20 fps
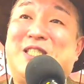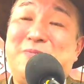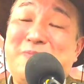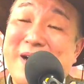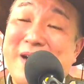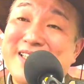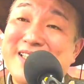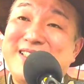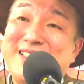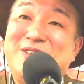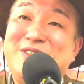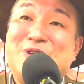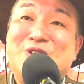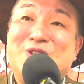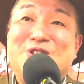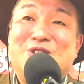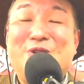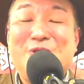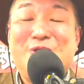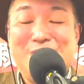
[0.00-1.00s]

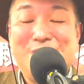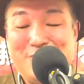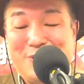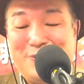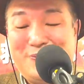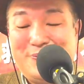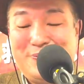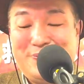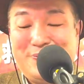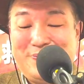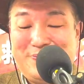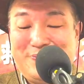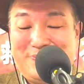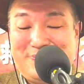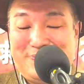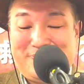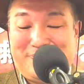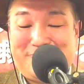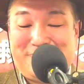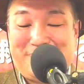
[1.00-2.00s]
8%の人よりも
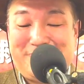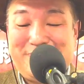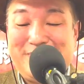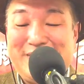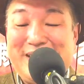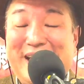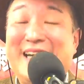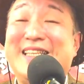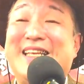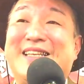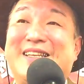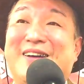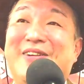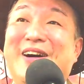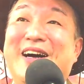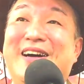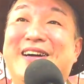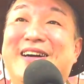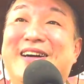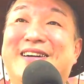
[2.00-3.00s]
あな
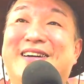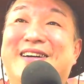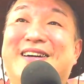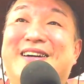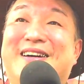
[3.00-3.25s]
たは